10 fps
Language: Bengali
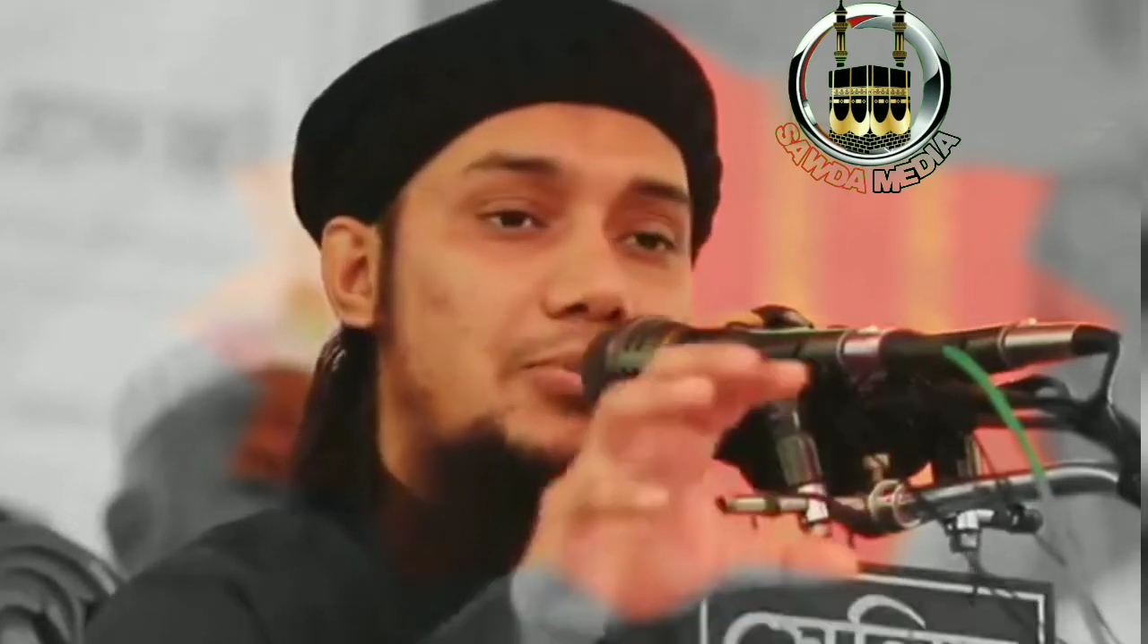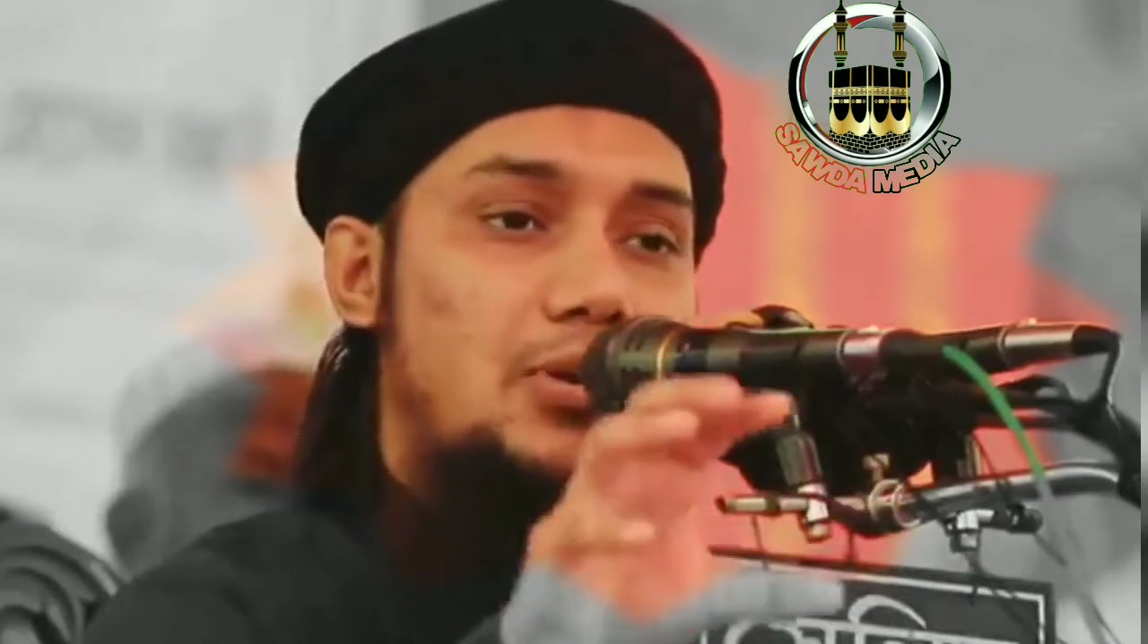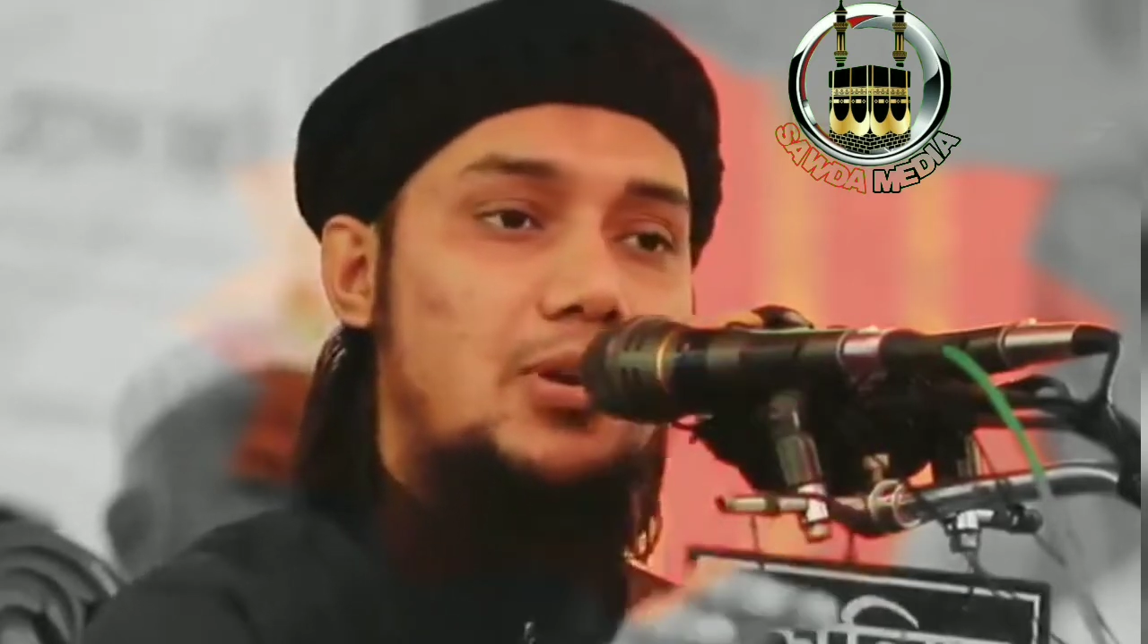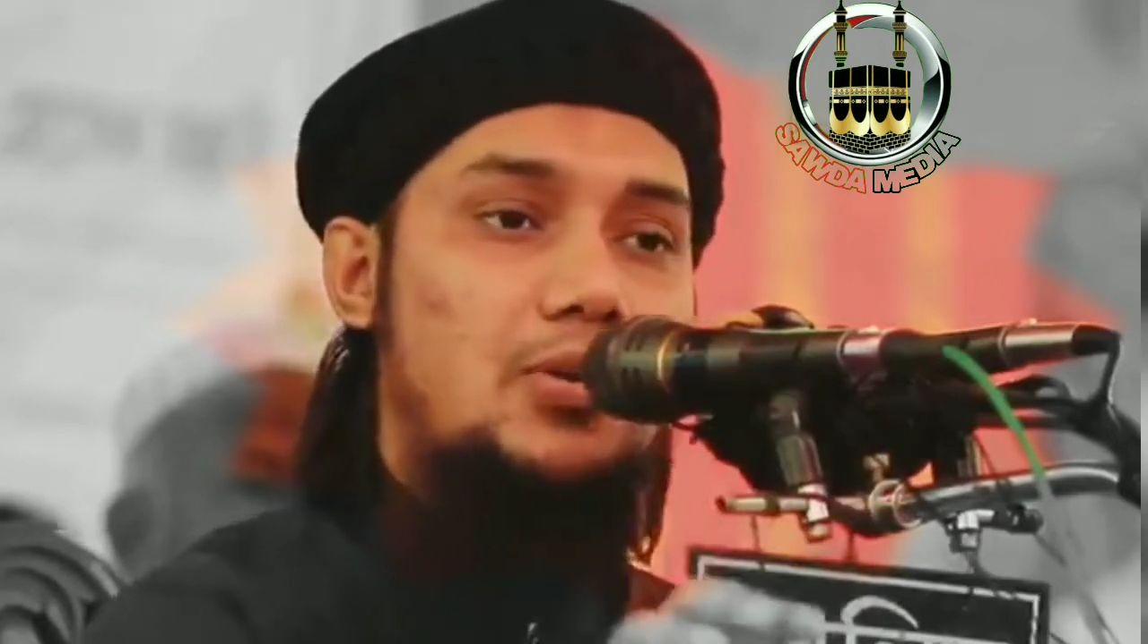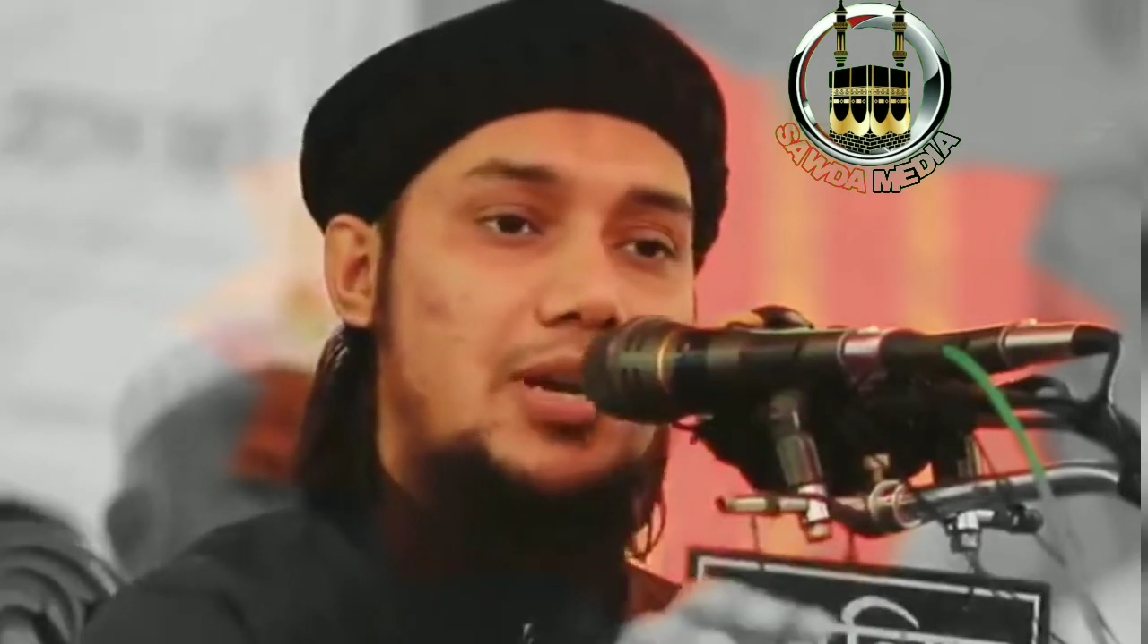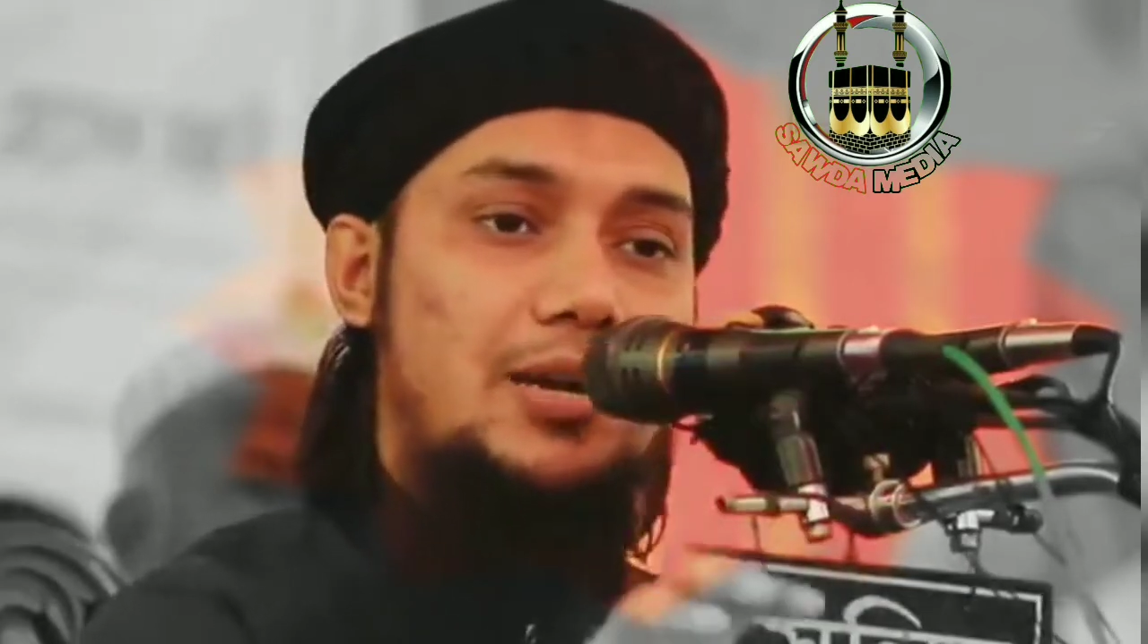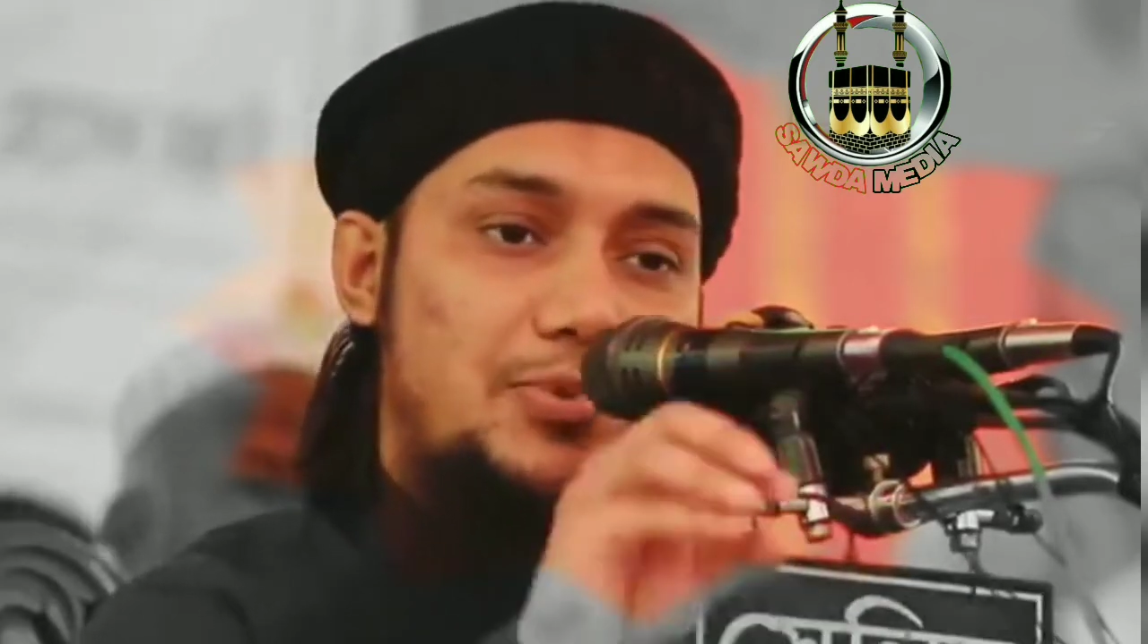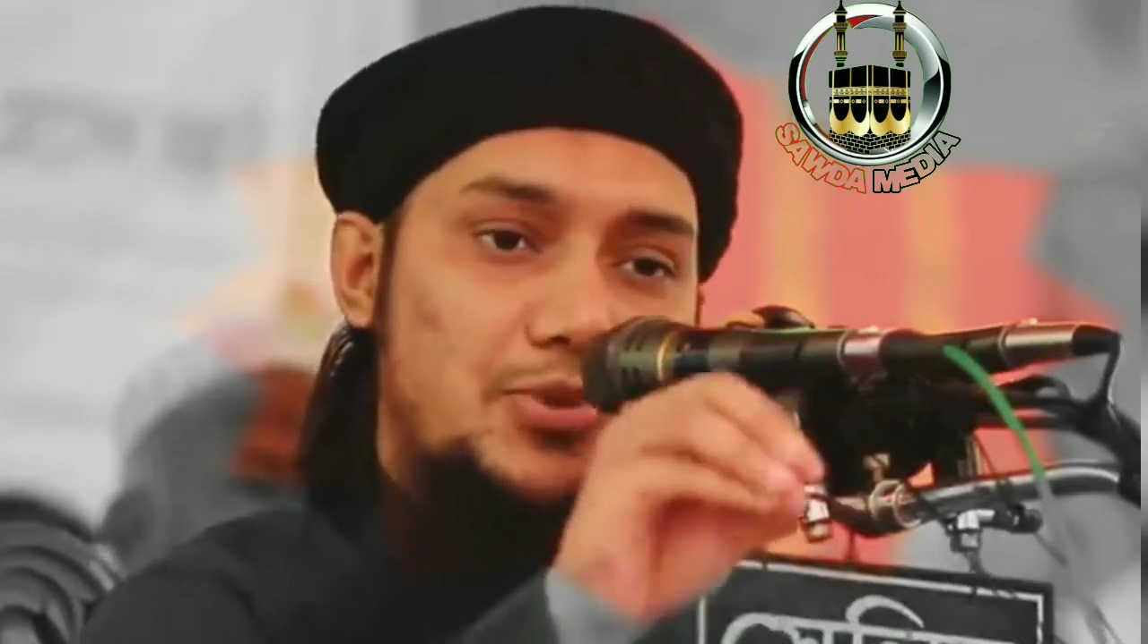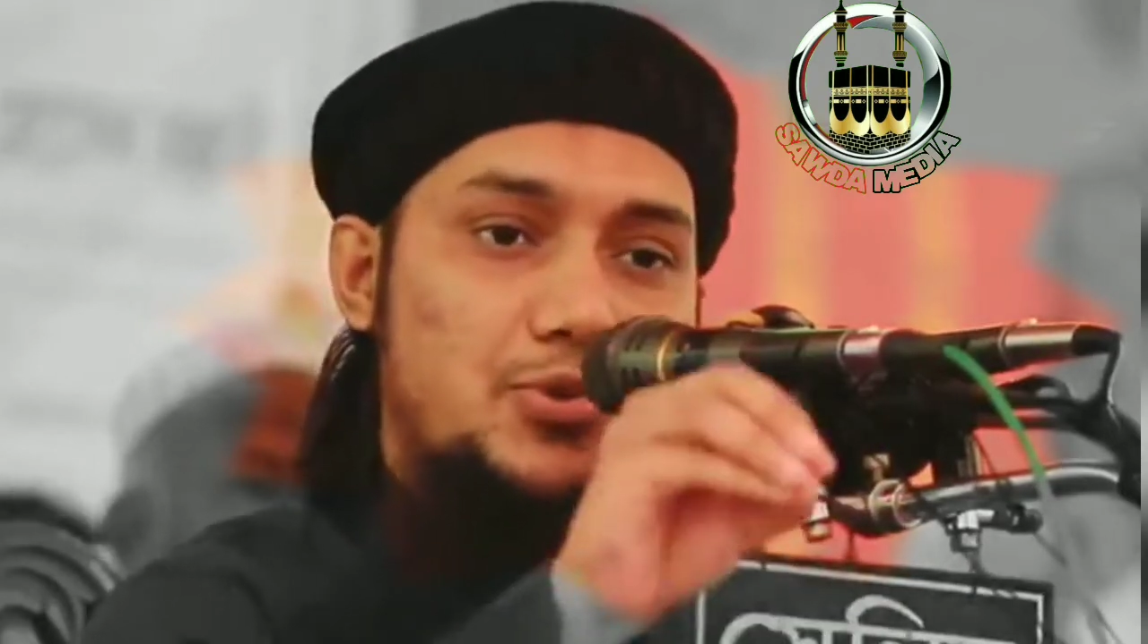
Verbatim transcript: আমল করা আপনার